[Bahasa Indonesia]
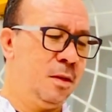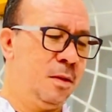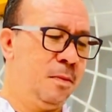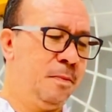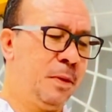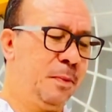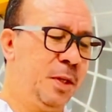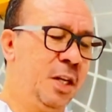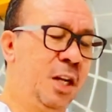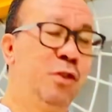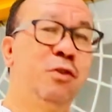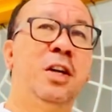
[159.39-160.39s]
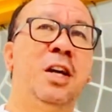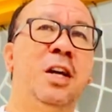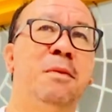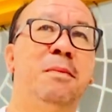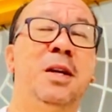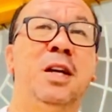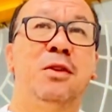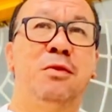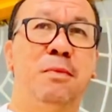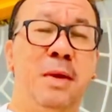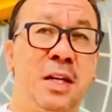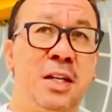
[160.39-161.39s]
Perpisahan juga mengandung
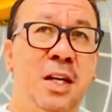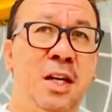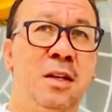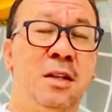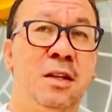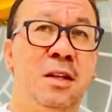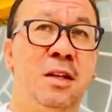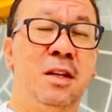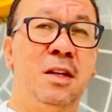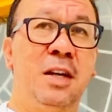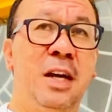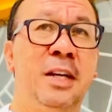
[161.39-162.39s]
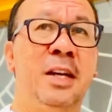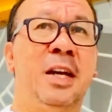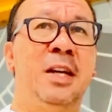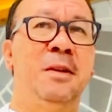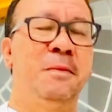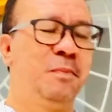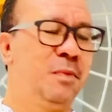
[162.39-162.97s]
makna ganda.